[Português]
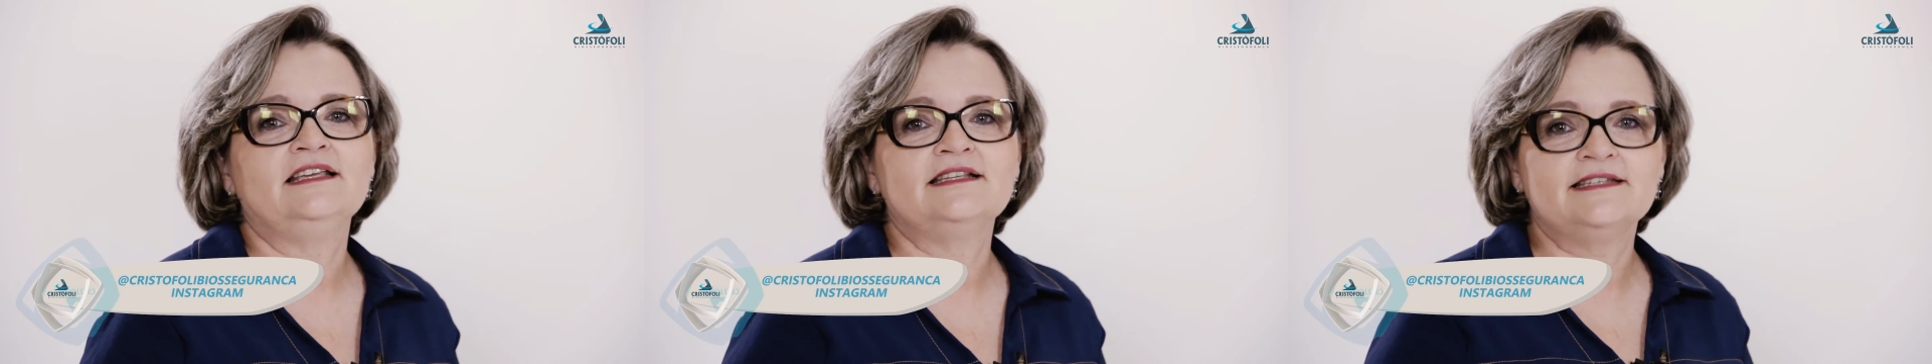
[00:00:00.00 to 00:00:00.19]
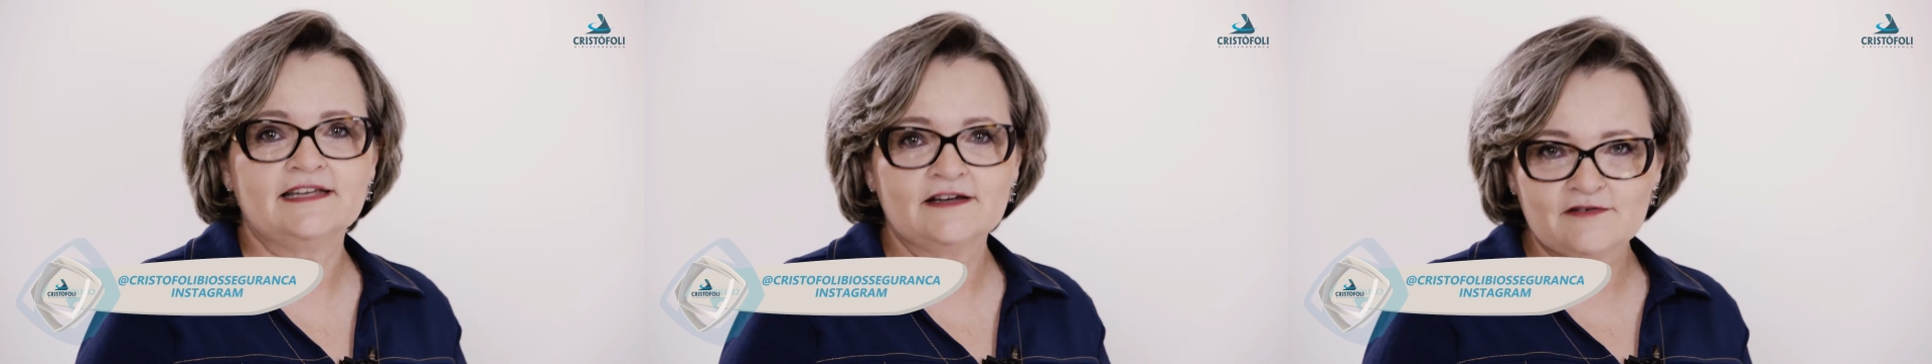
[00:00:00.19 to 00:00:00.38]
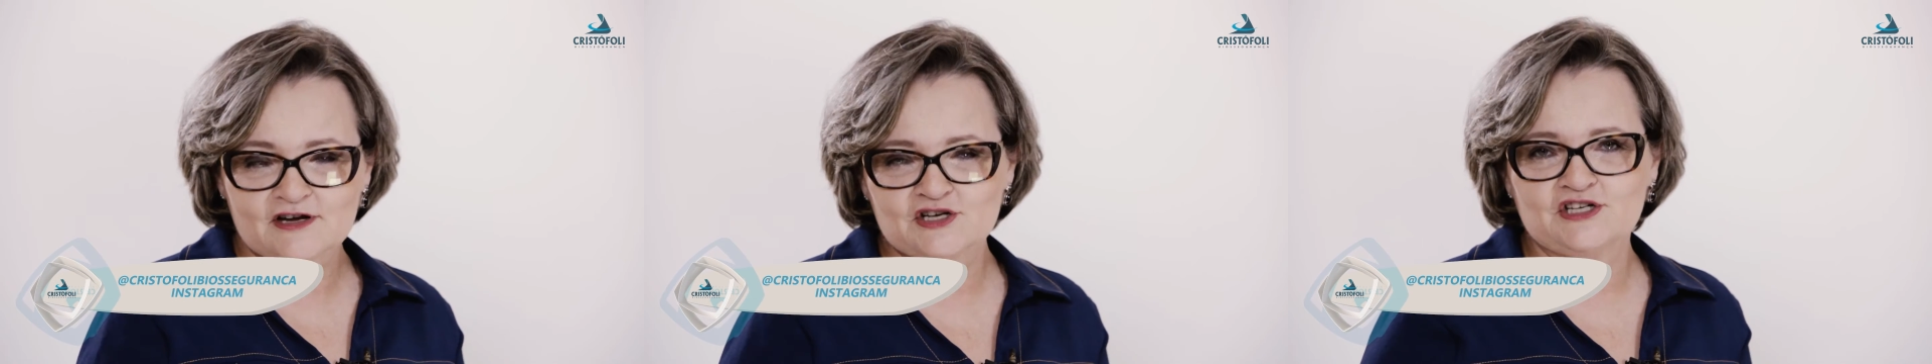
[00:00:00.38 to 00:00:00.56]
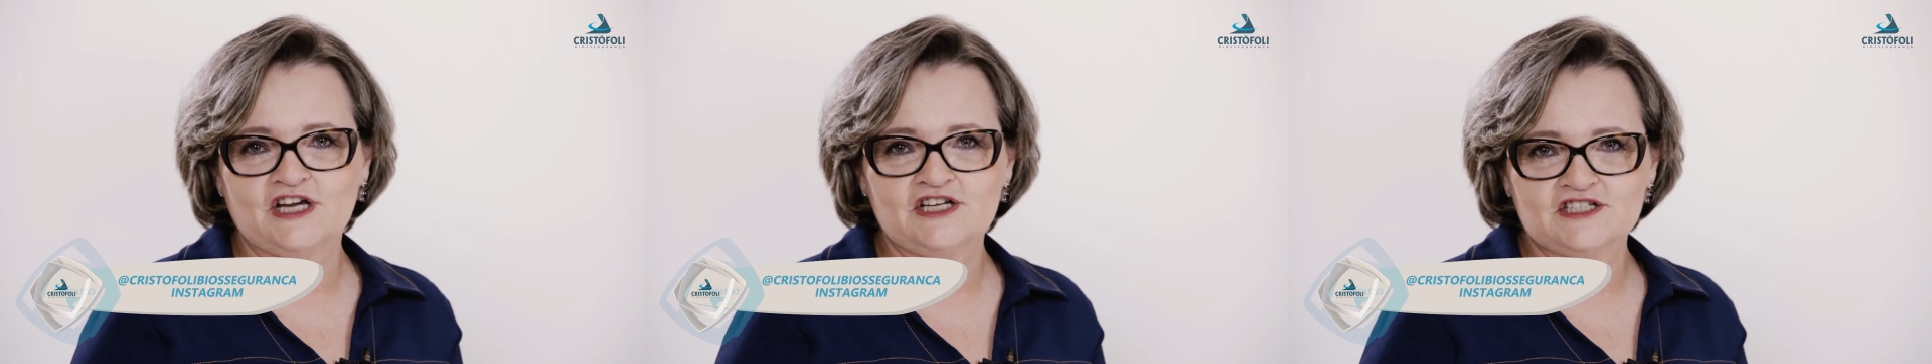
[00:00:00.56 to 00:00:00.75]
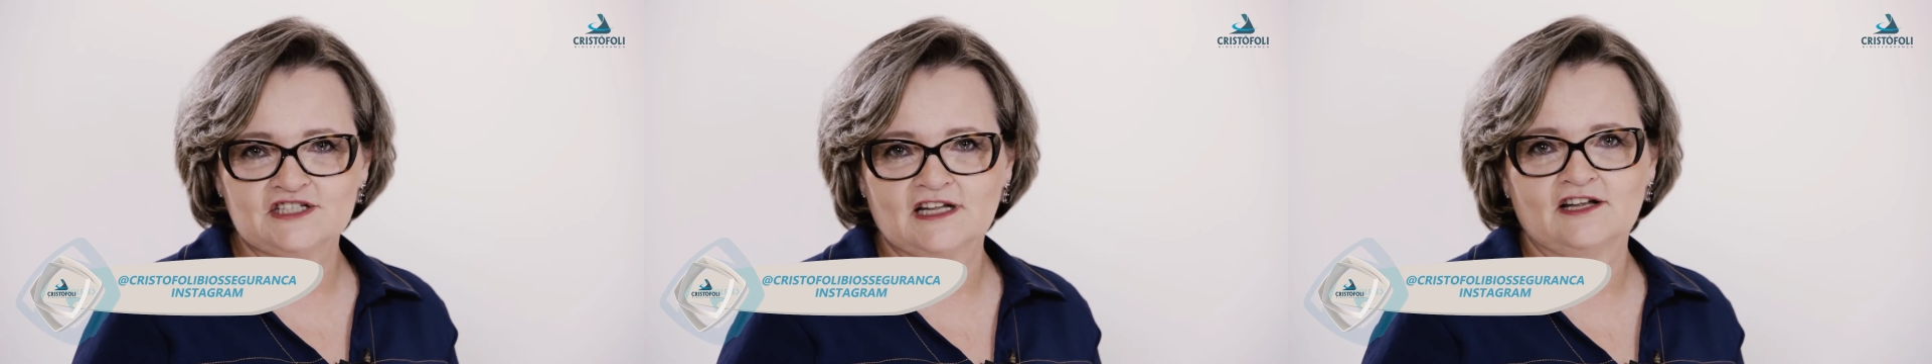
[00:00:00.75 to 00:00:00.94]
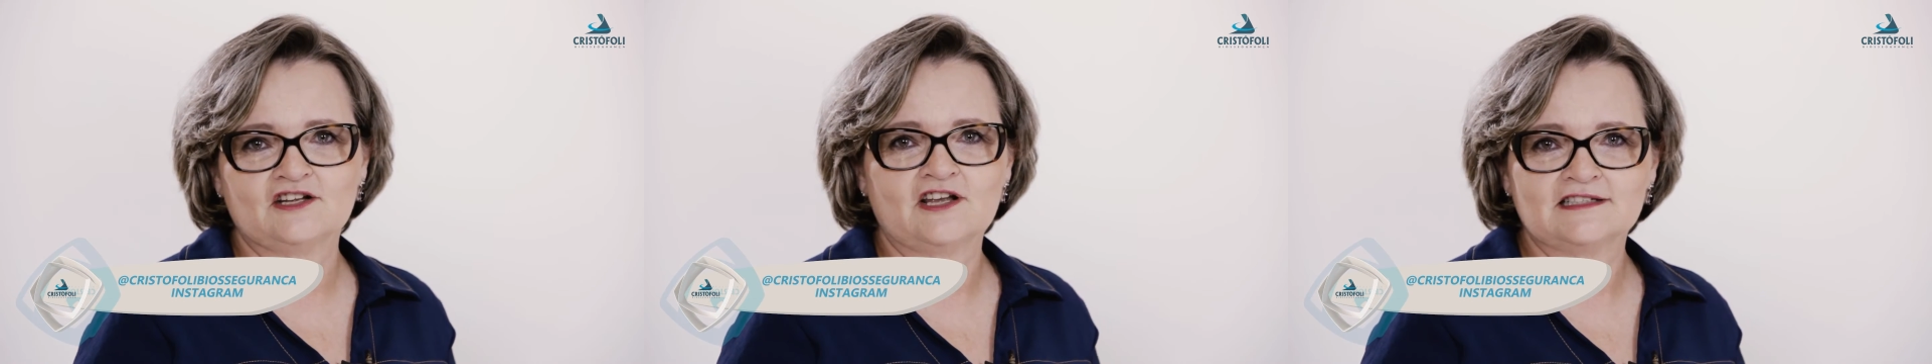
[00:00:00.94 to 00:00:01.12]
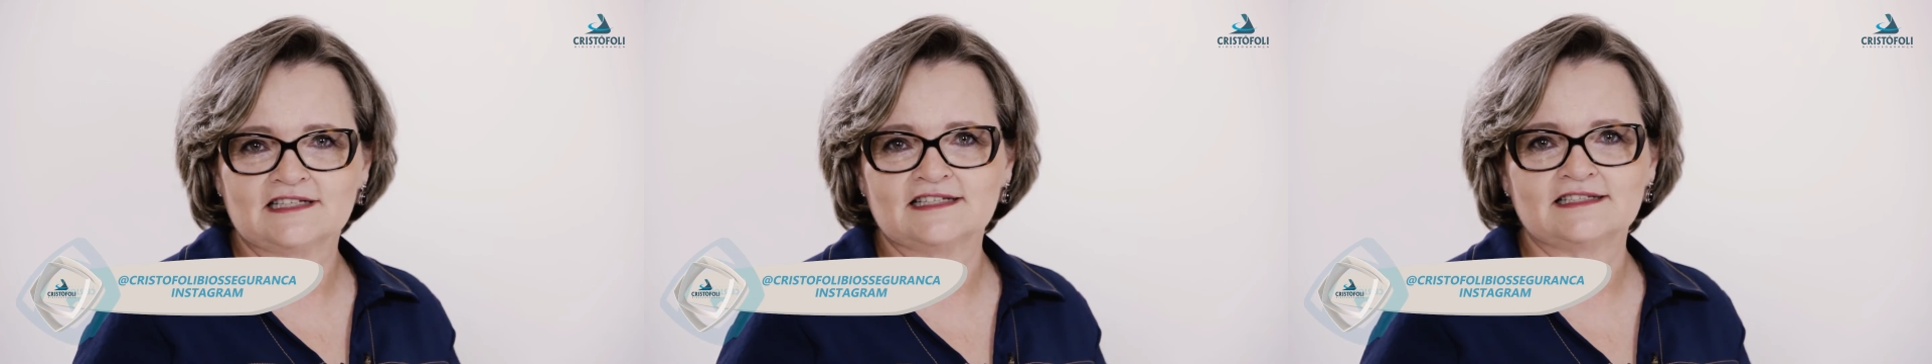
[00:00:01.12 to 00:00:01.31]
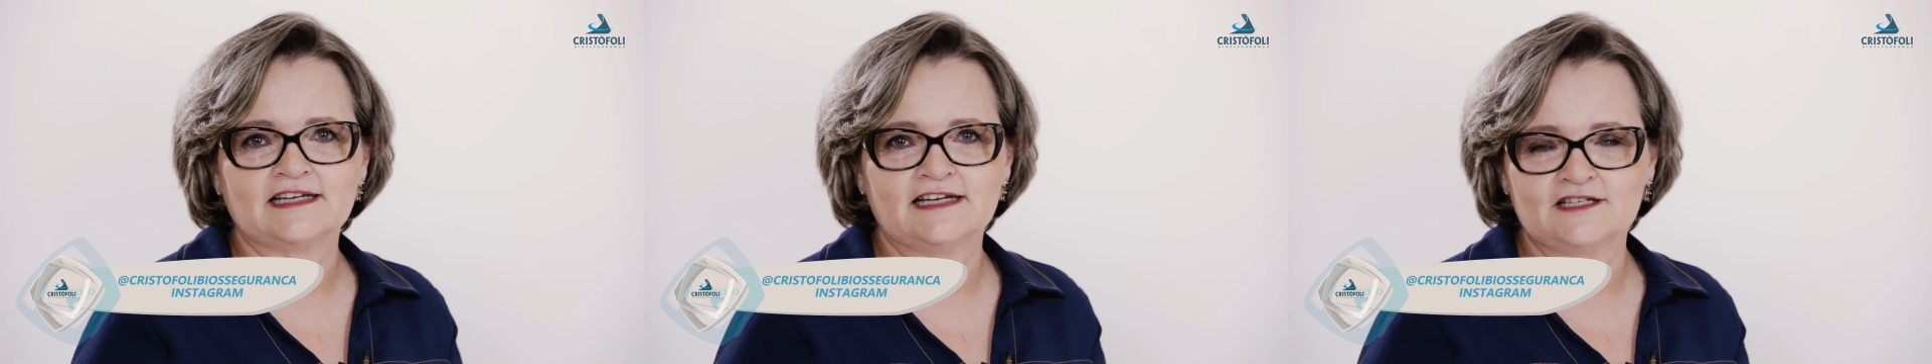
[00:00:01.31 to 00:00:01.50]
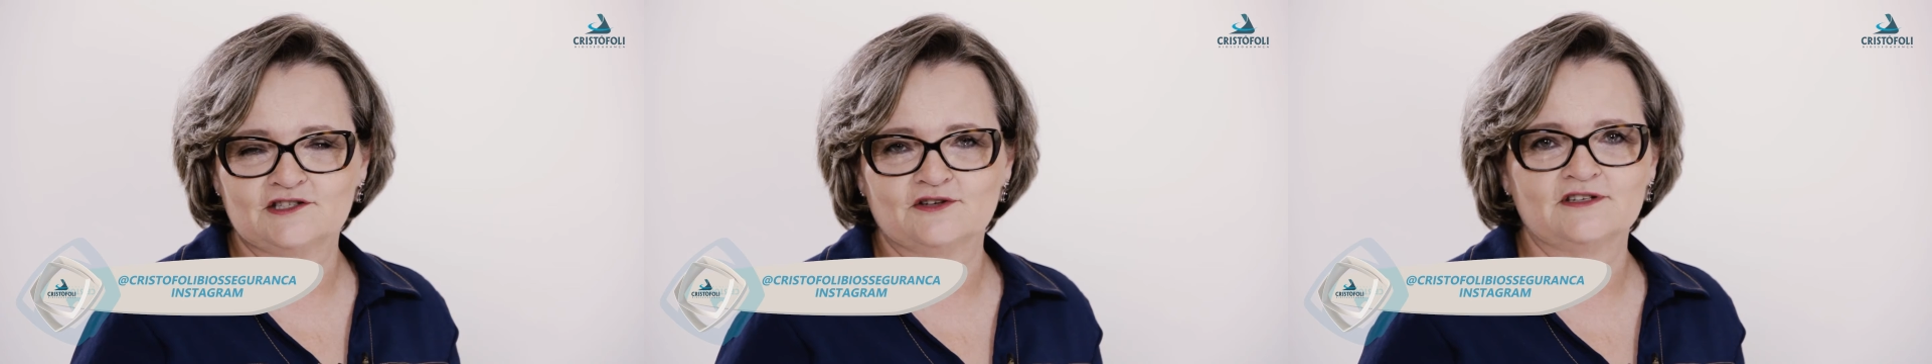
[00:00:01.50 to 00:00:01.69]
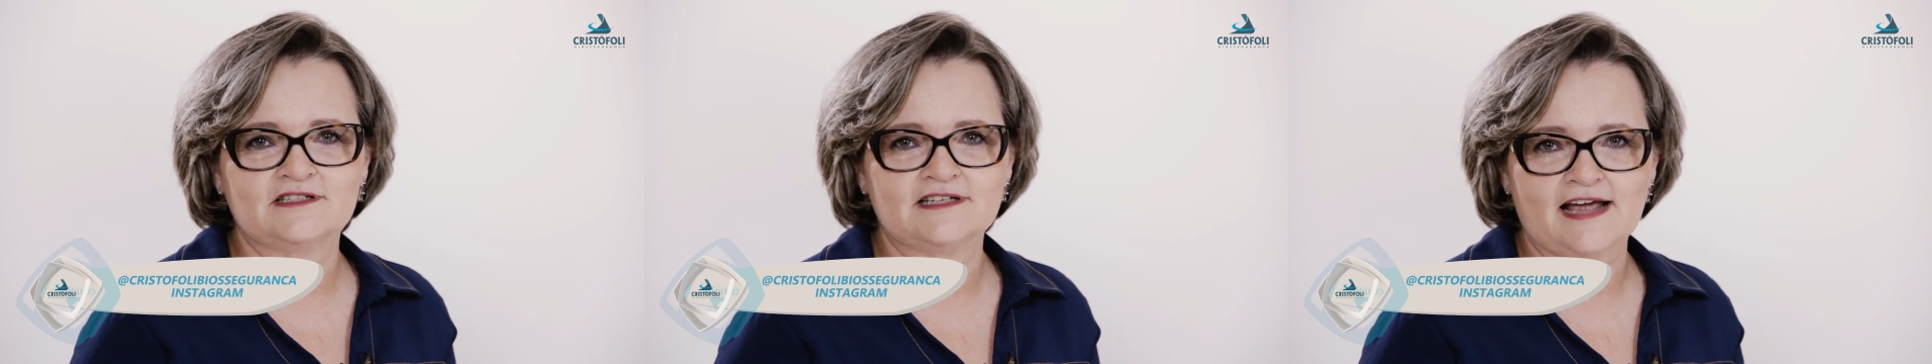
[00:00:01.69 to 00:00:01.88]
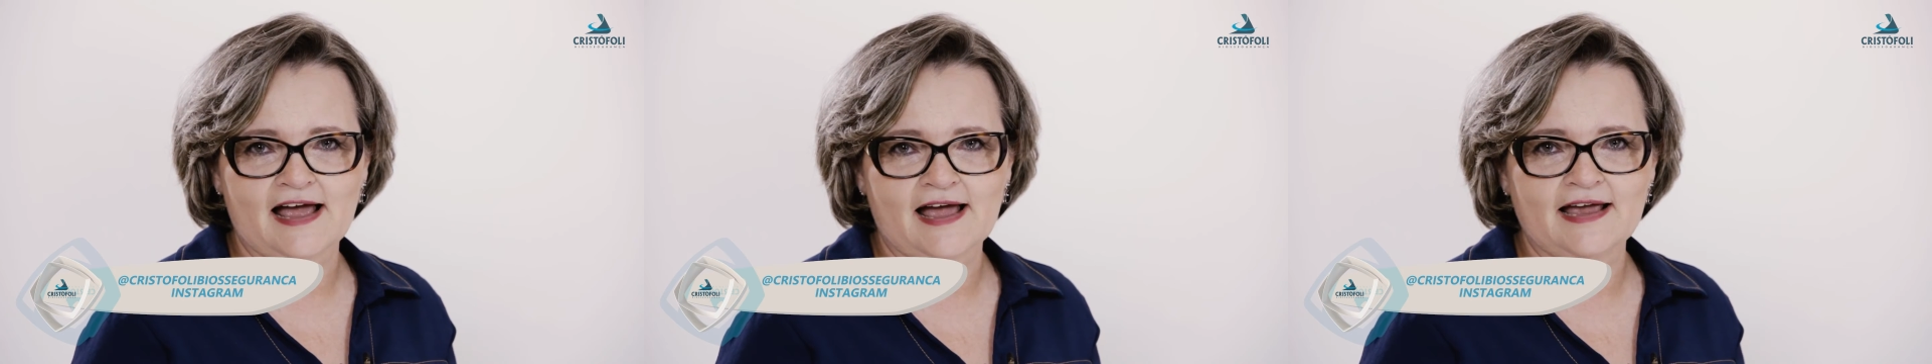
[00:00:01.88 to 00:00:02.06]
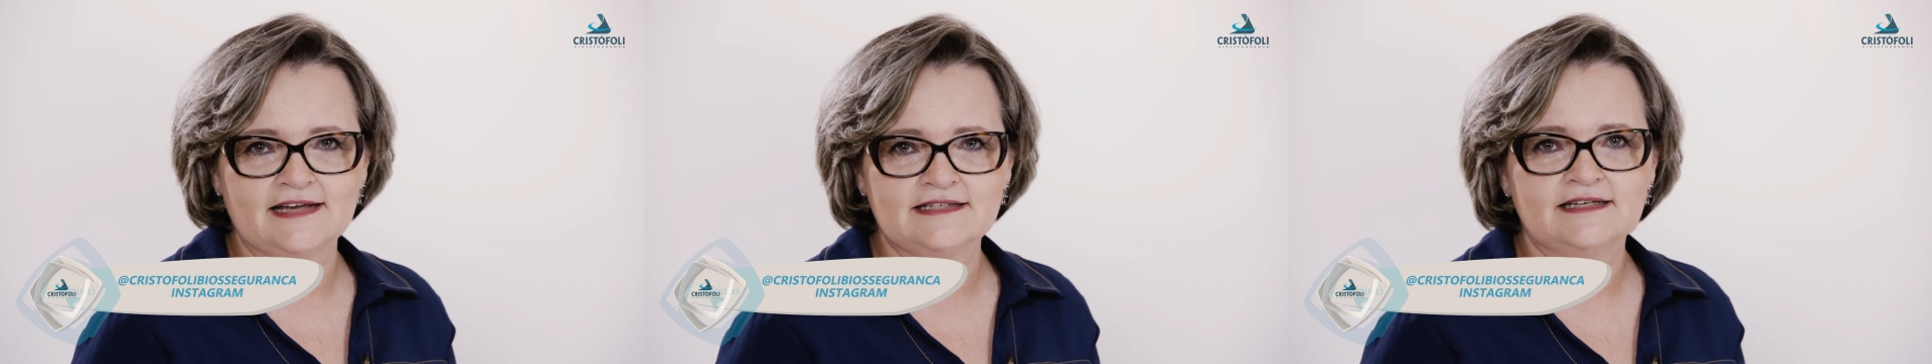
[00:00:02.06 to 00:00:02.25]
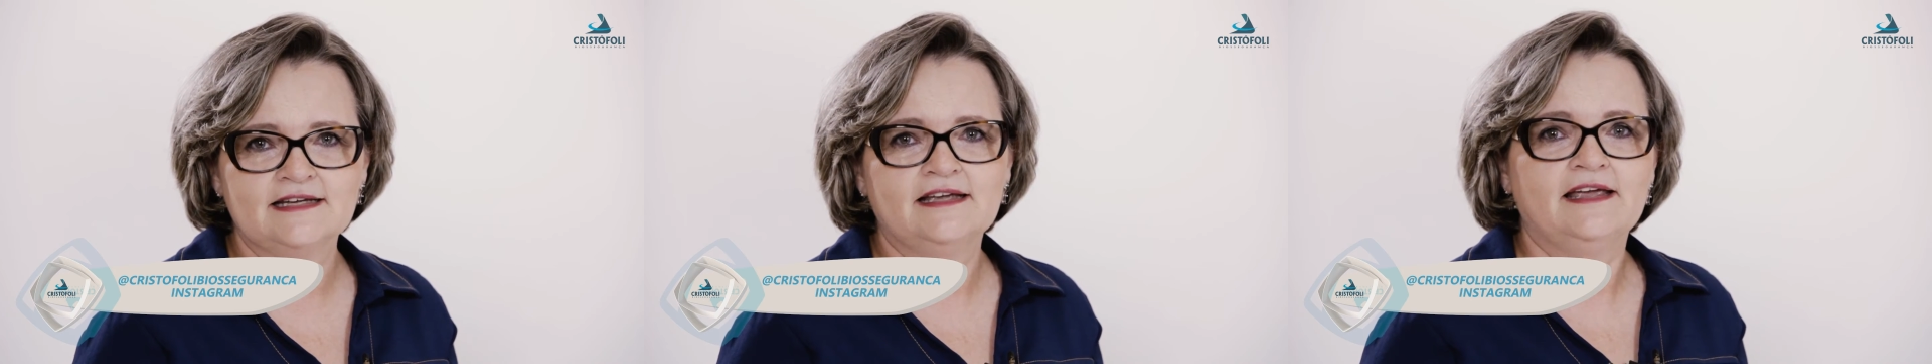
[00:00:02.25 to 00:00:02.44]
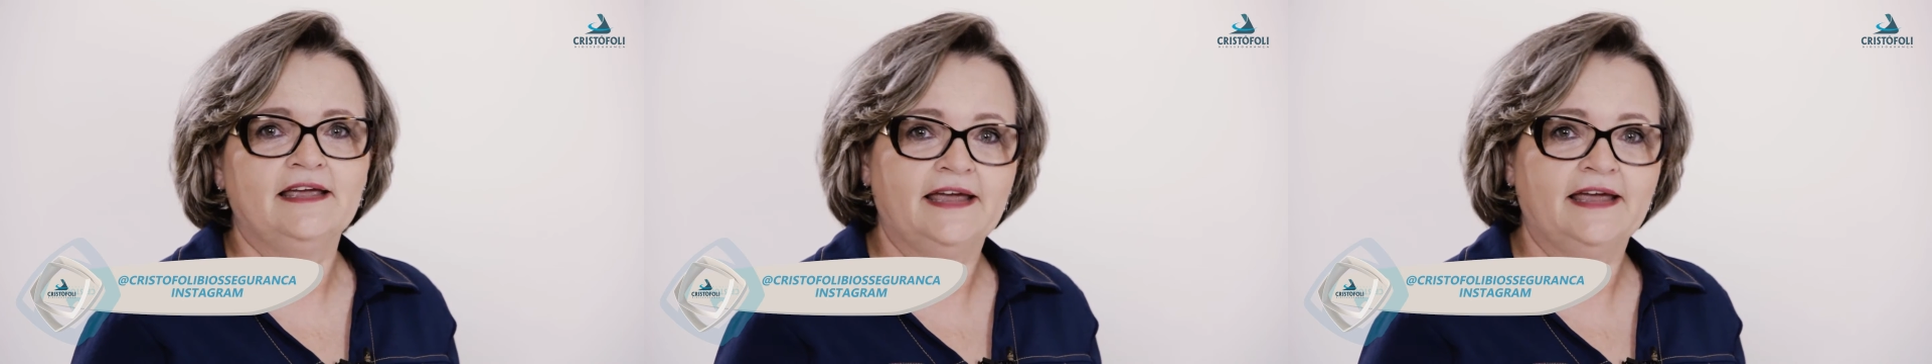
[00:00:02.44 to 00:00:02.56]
e sigam a gente nas nossas redes sociais.